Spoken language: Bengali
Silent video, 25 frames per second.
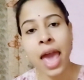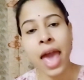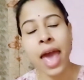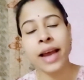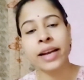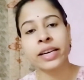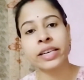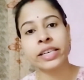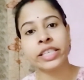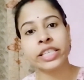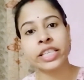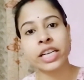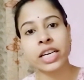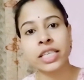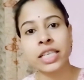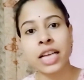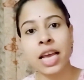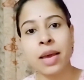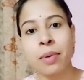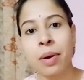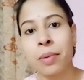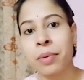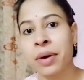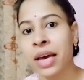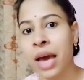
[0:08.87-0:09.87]
এক নিঃশ্বাসে
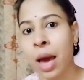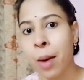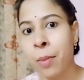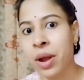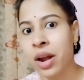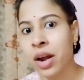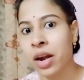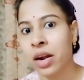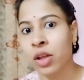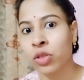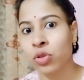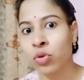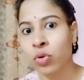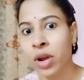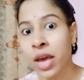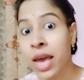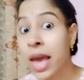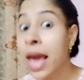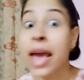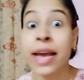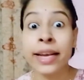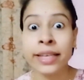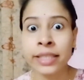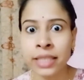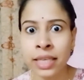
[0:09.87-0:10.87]
এইভাবে ক্যামেরাটা ধরে
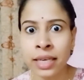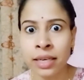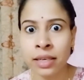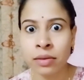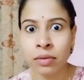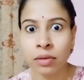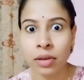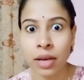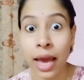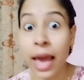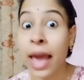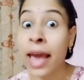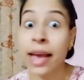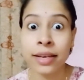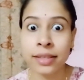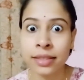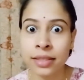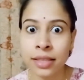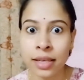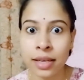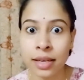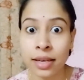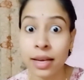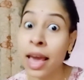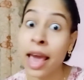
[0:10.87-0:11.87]
এই যে এই
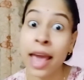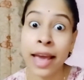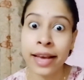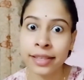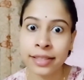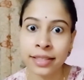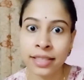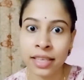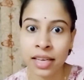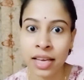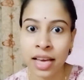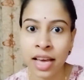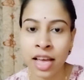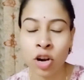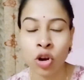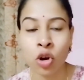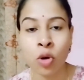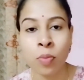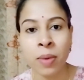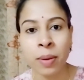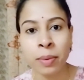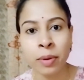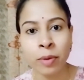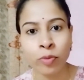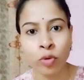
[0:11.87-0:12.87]
যে এই যে
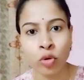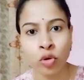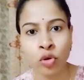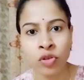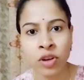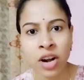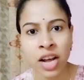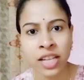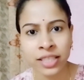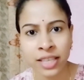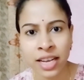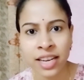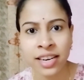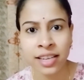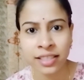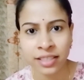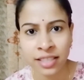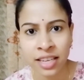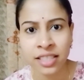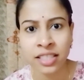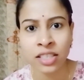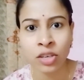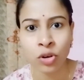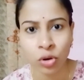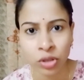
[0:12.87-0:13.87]
এরকমভাবে ভুরু নাচায়
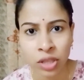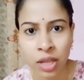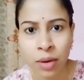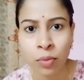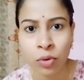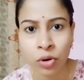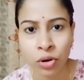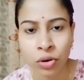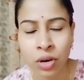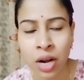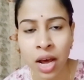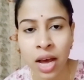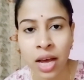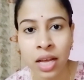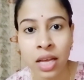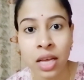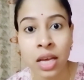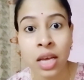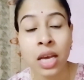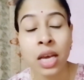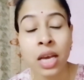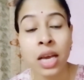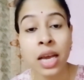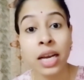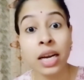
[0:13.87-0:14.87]
নাচায় যে কথা বলো না
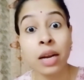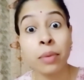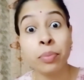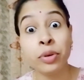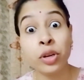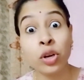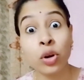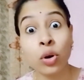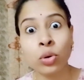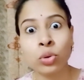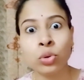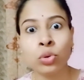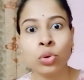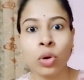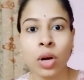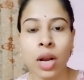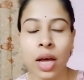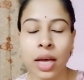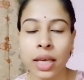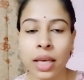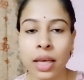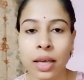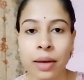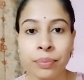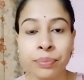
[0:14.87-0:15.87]
এটা বিরক্ত
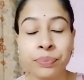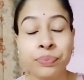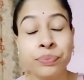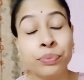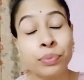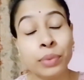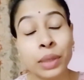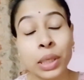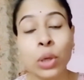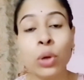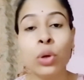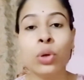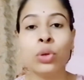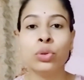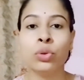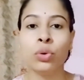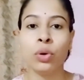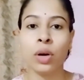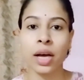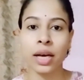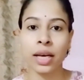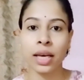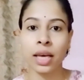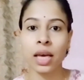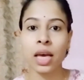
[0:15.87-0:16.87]
লাগে বিরক্ত
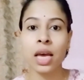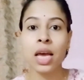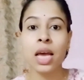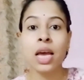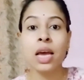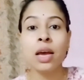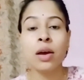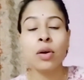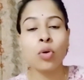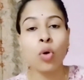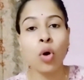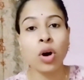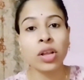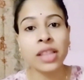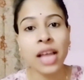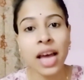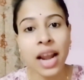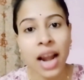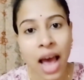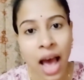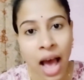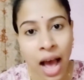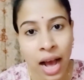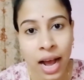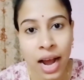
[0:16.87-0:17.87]
লাগে কথার
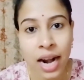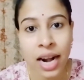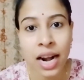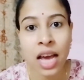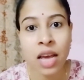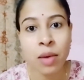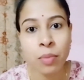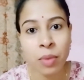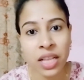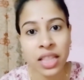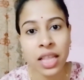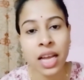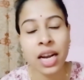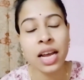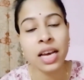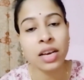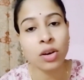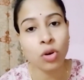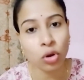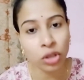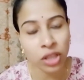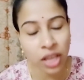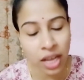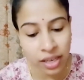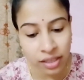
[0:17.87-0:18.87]
আগা নাই মাথা নাই
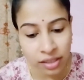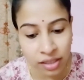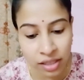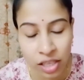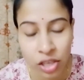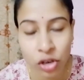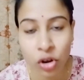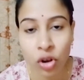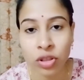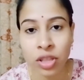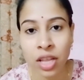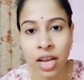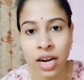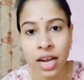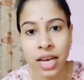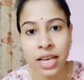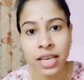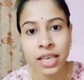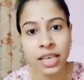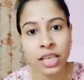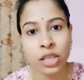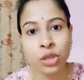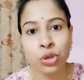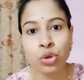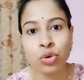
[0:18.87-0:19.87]
কথায় স্থিরতা নাই
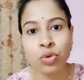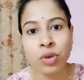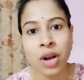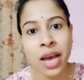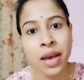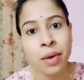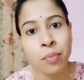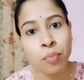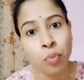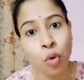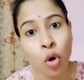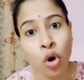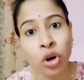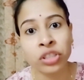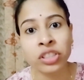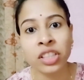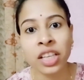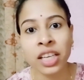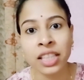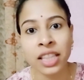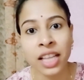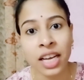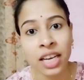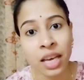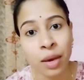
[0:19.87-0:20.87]
কিচ্ছু নাই
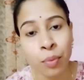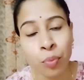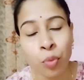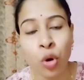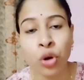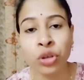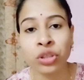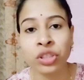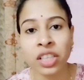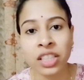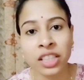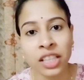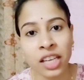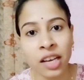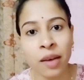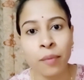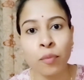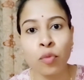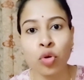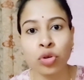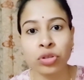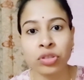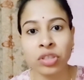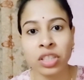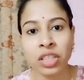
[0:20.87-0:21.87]
বকতেই থাকে বকতেই থাকে
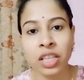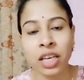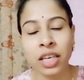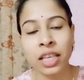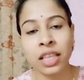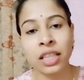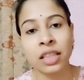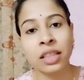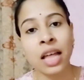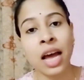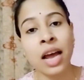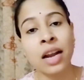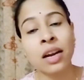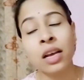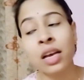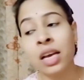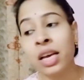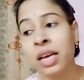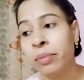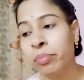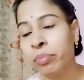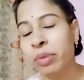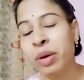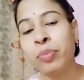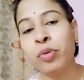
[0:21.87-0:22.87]
বকতেই থাকে তার
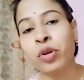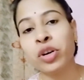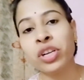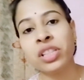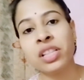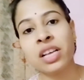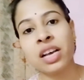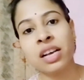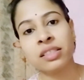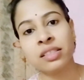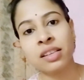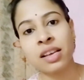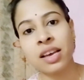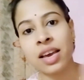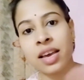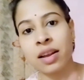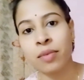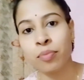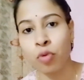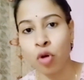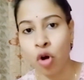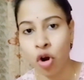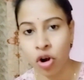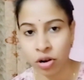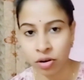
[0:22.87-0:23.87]
বিপরীতে আছে এর
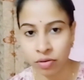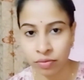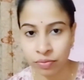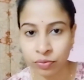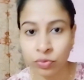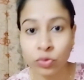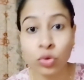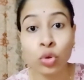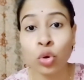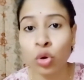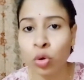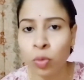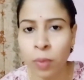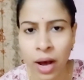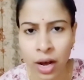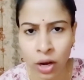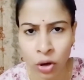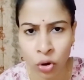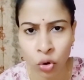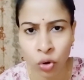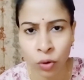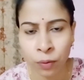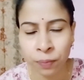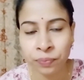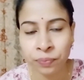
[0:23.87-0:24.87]
বর দুর্ভাগ্য